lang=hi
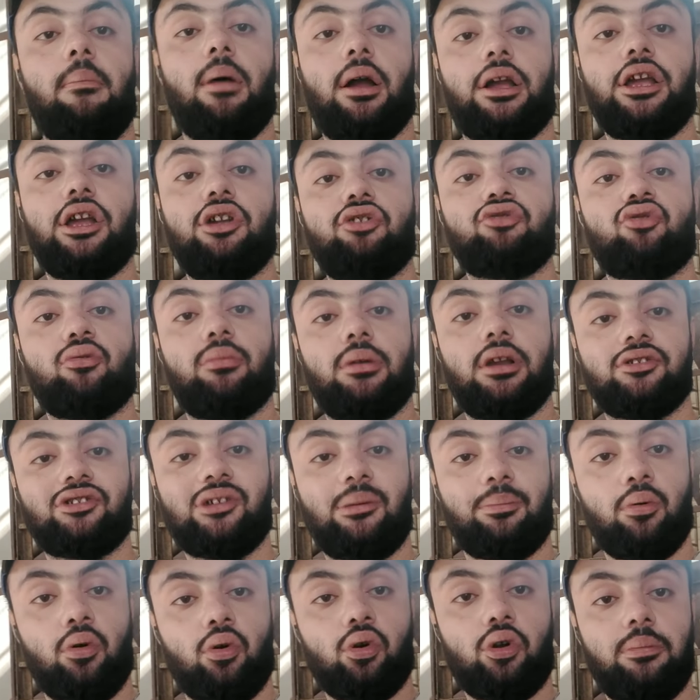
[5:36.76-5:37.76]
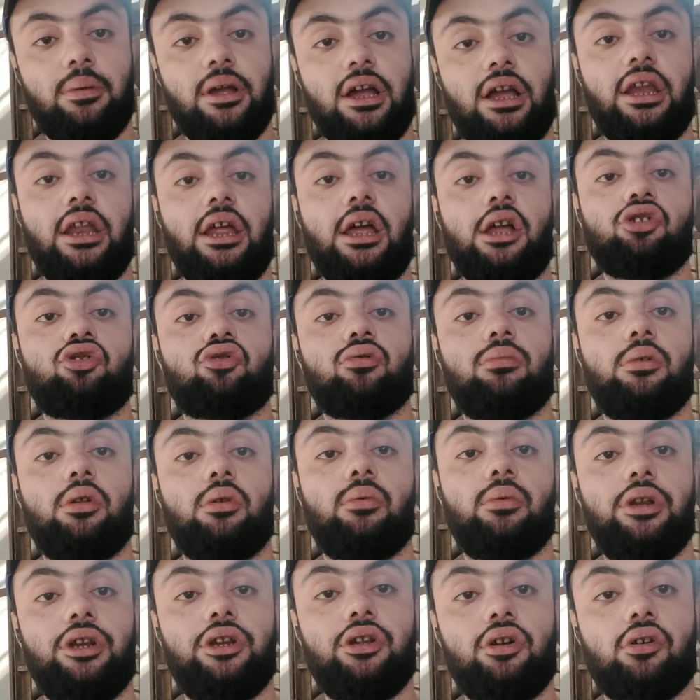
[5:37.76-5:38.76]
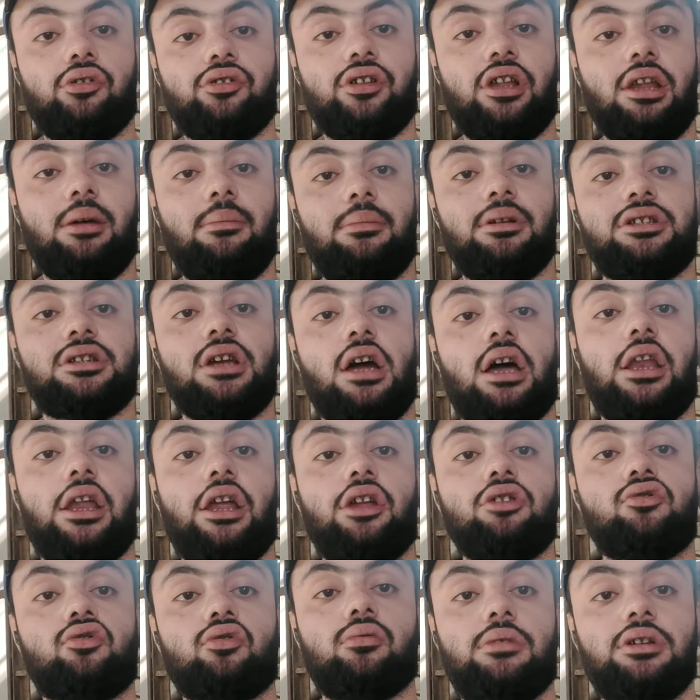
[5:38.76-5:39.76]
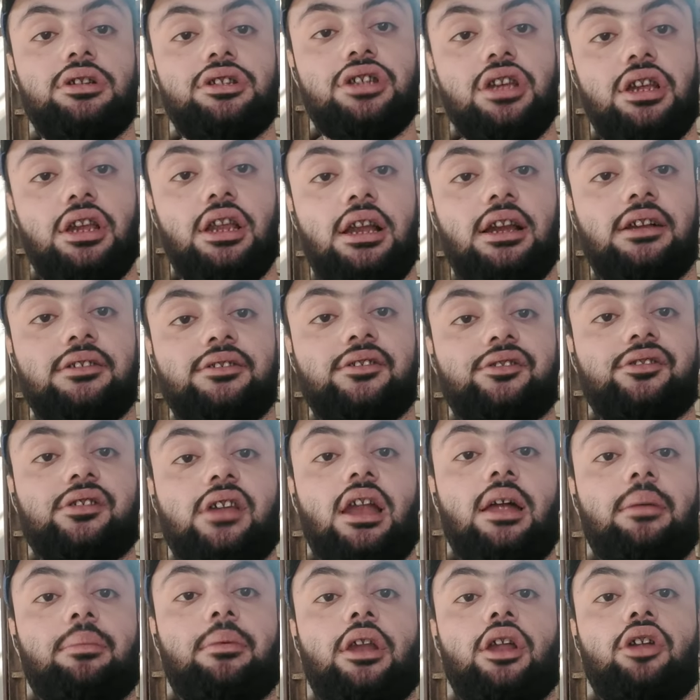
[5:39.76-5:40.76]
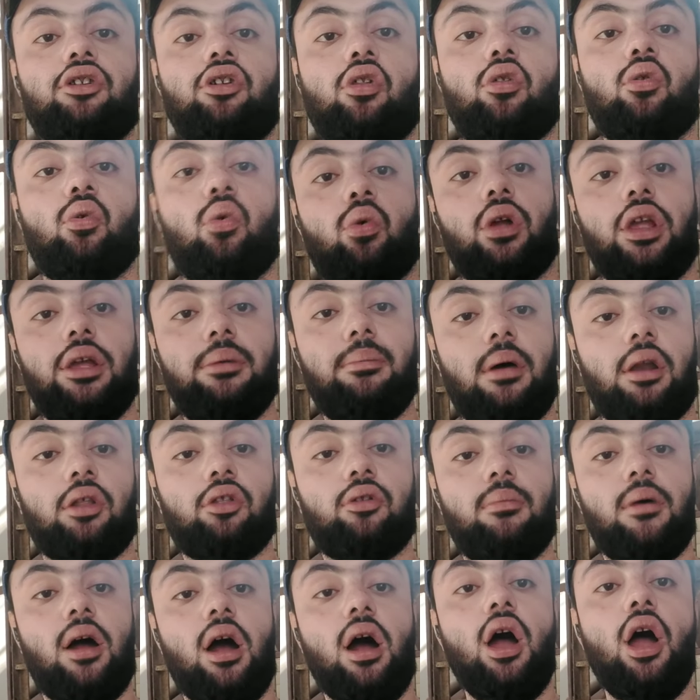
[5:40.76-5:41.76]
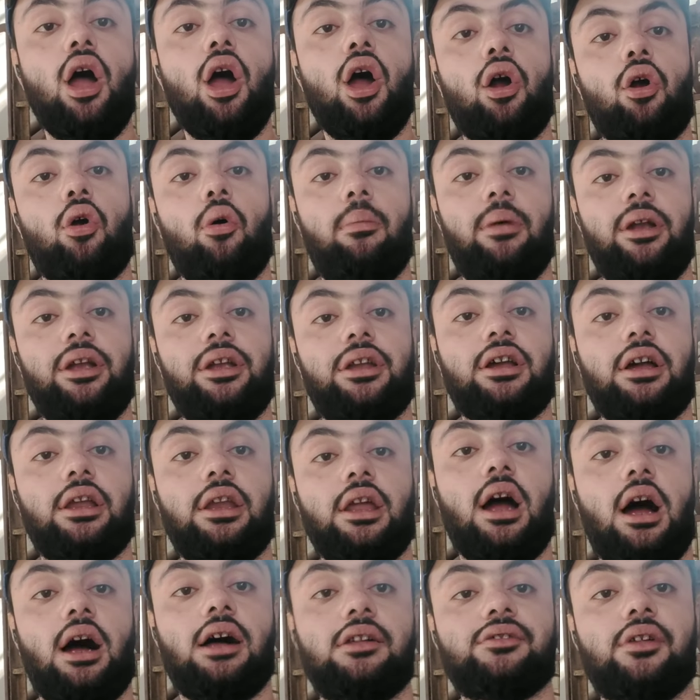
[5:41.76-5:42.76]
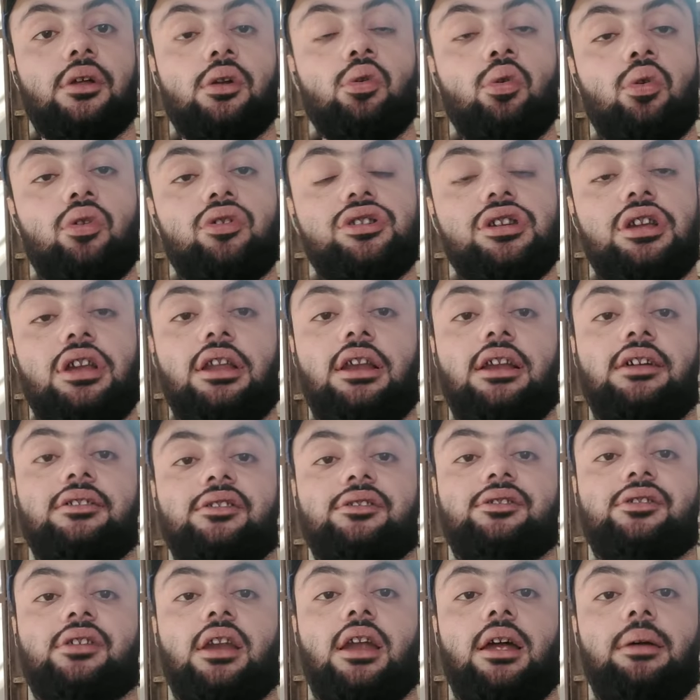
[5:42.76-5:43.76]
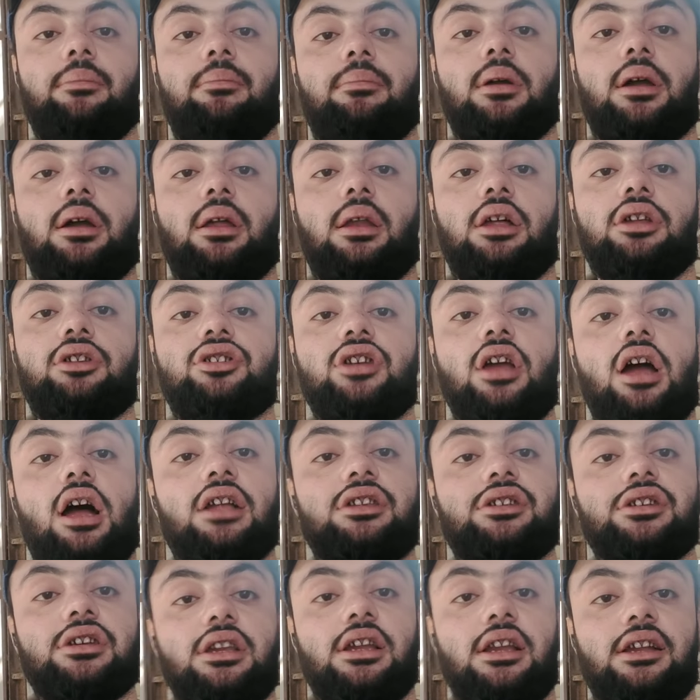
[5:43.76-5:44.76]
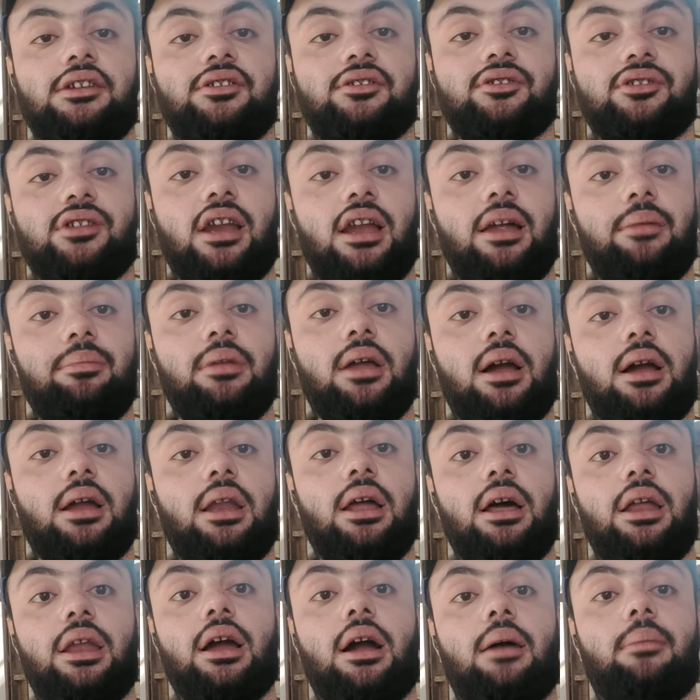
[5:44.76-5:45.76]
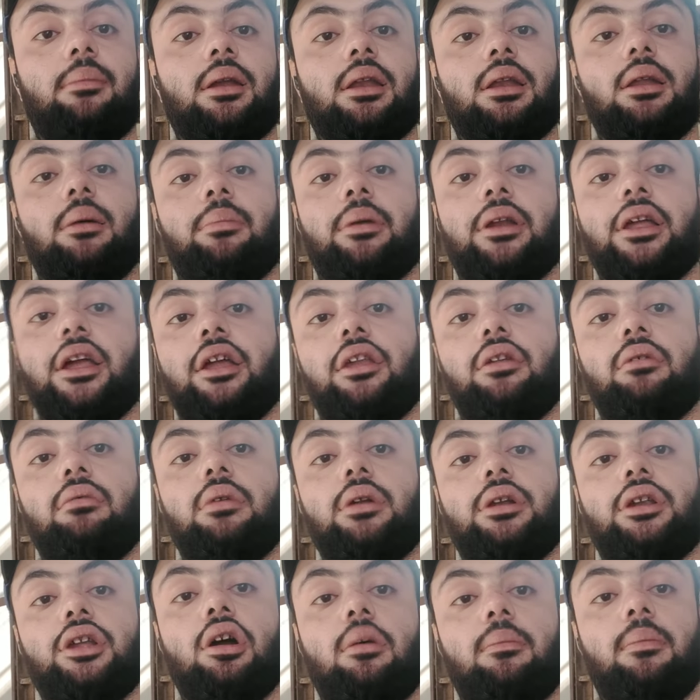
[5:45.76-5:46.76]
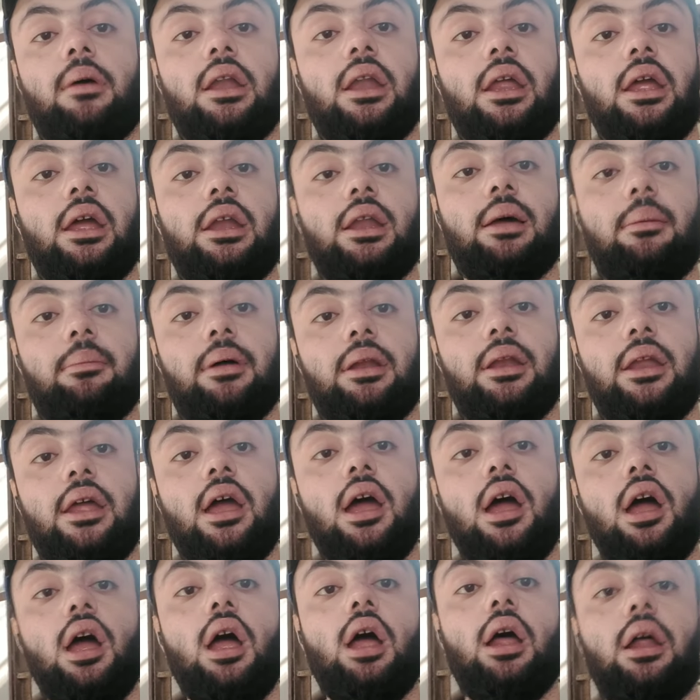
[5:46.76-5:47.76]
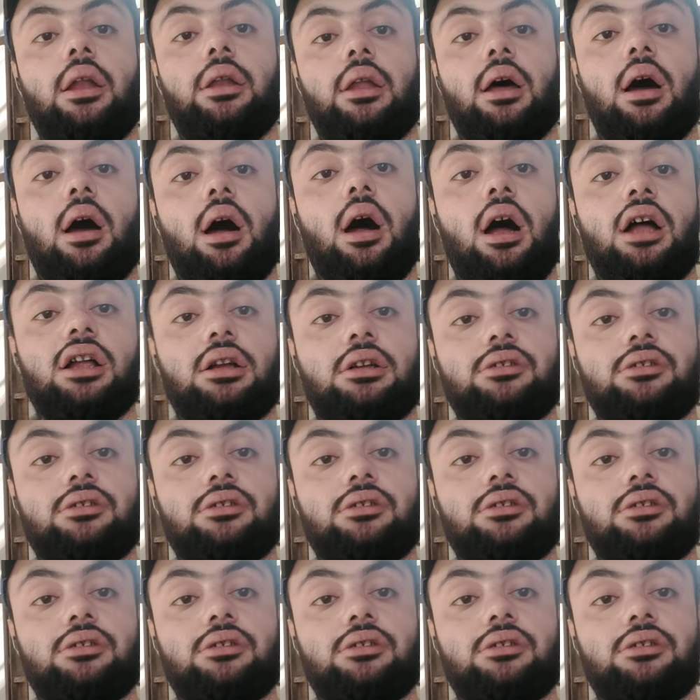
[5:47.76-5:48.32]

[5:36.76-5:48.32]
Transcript: बाकी अंशु मना सपोर्ट भी करें अंचू मेरी वीडियोज़ ना बेचारे अंशु मनी चैनल सब्सक्राइब करना जहाँ नोकी मरदमा कमेंट करना आ ज़रूर चैनल सब्सक्राइब भी करना चाहिए आ चैनल सब्सक्राइब न करना ना खबर न पड़ी यानी वीडियो बने ना बने ना